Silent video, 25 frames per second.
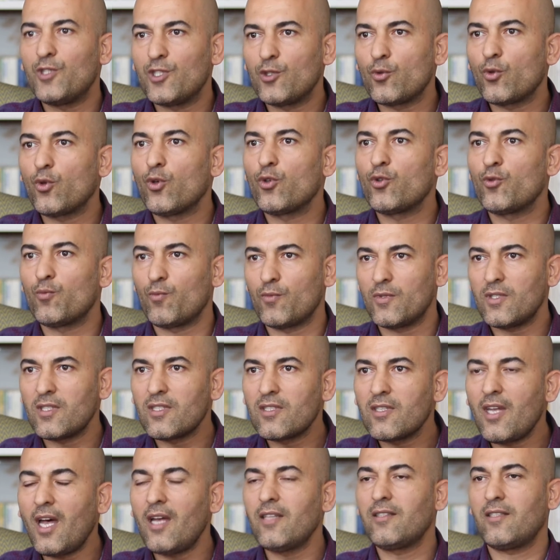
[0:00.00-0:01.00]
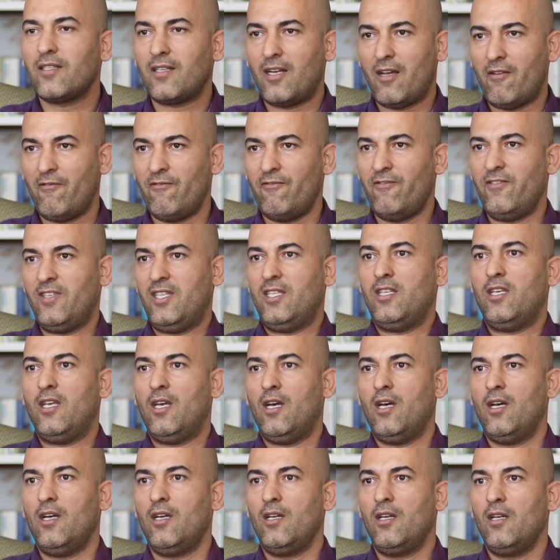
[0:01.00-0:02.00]
bizim konumuz Tantra
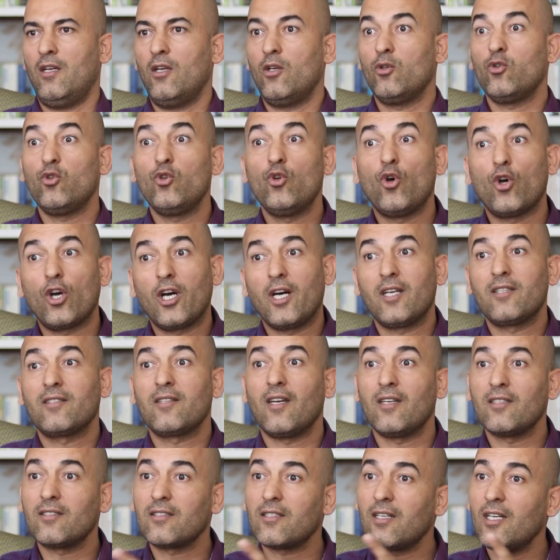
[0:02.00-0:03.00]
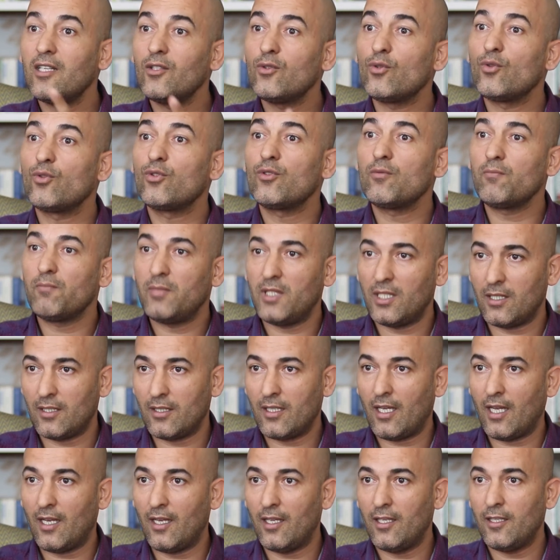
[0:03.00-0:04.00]
Vidya. Yoga Tantra da onun bir
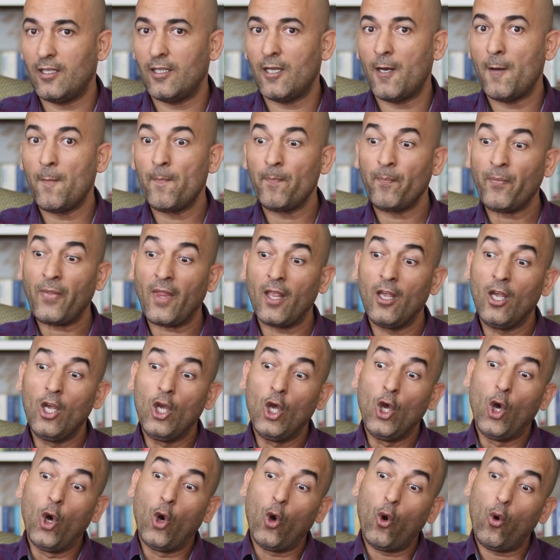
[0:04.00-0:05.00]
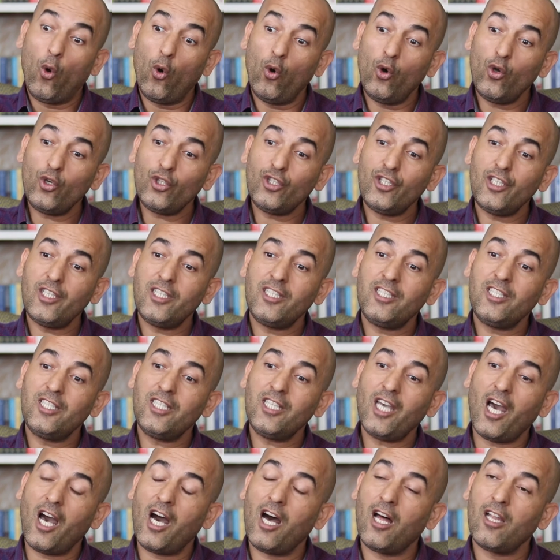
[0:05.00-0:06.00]
dalıydı.
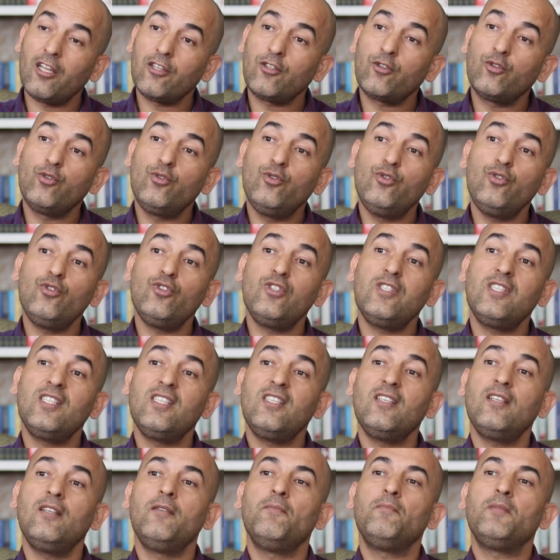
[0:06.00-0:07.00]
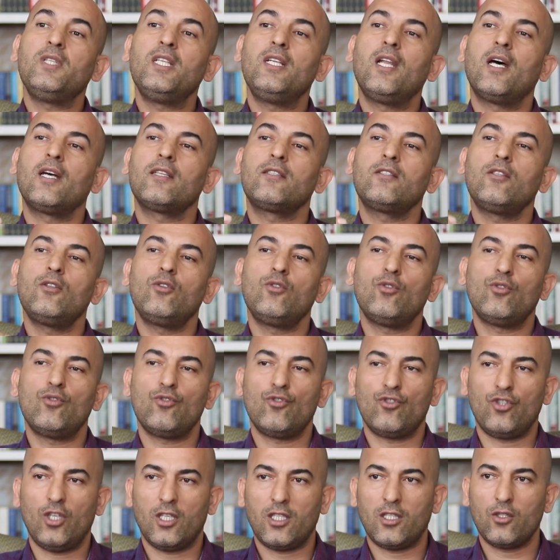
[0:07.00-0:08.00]
Oradaki 600 yıl milattan
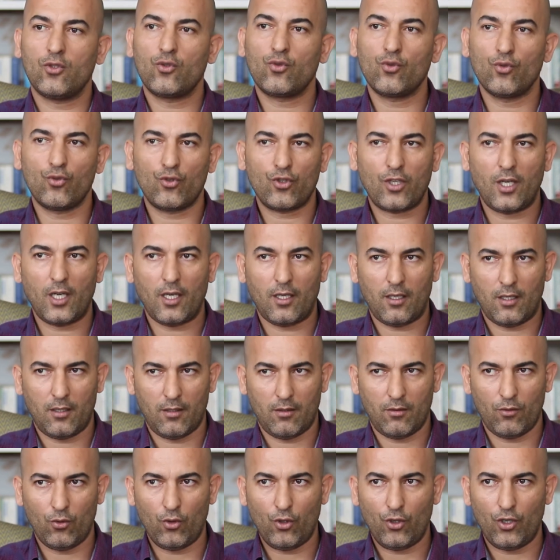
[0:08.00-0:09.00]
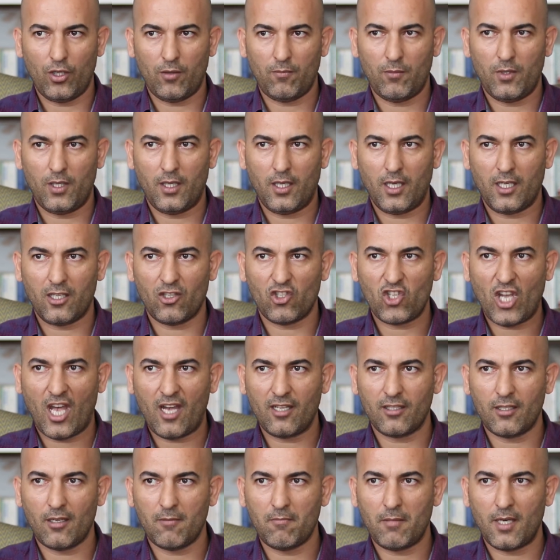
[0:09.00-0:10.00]
önceki sutra dönemindeki
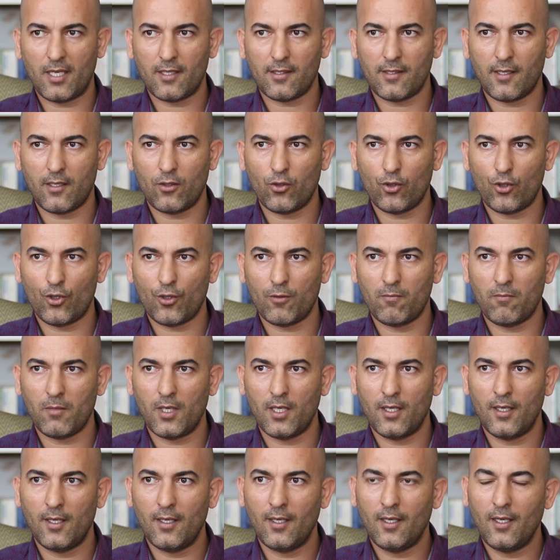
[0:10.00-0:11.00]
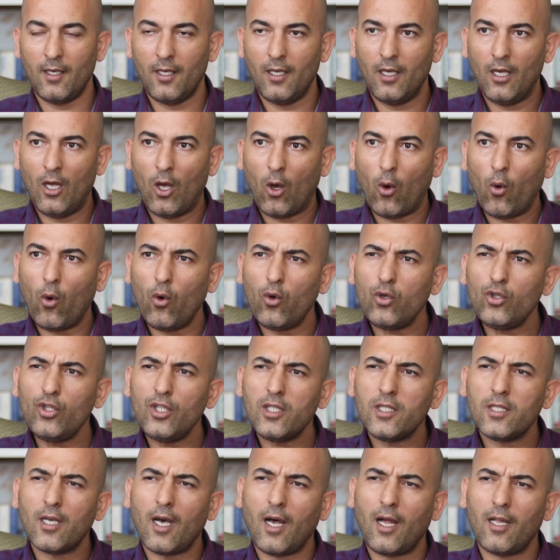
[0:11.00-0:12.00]
çağdan bahsediyorum.
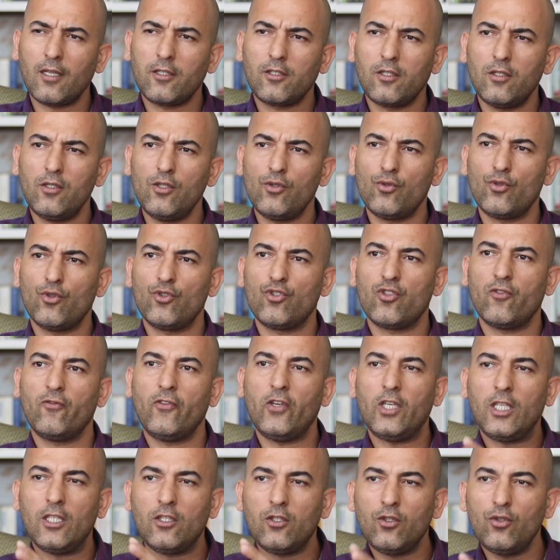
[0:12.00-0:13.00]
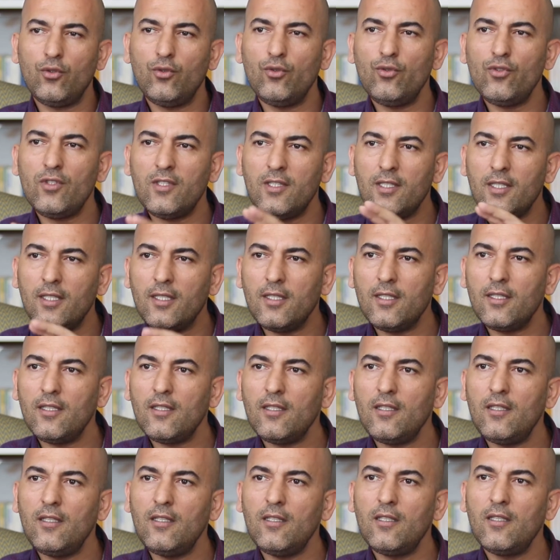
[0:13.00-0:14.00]
Oradaki 600 önce ve 200
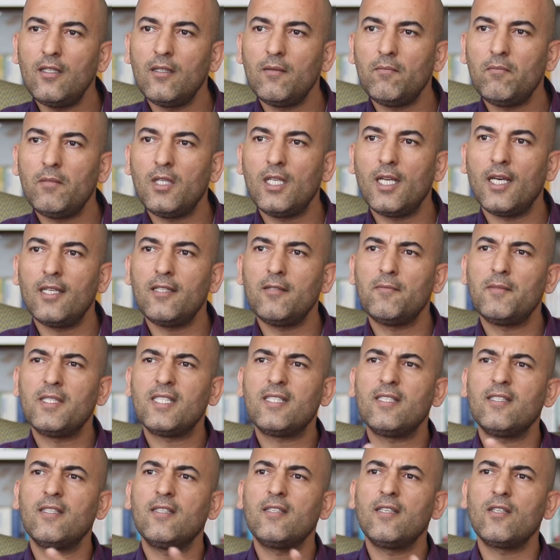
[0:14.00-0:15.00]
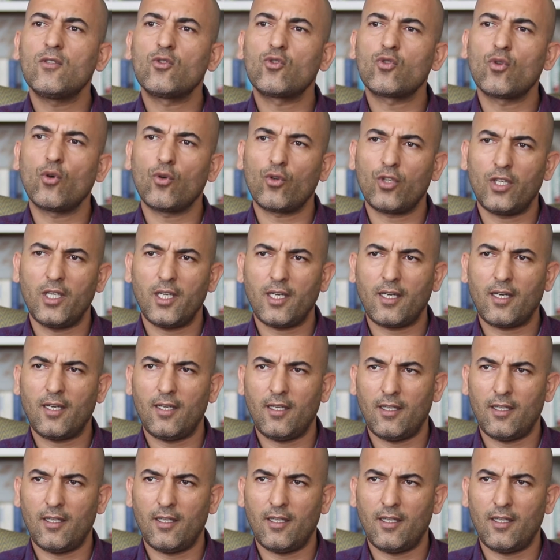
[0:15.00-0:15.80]
yıl milad mesihten sonraya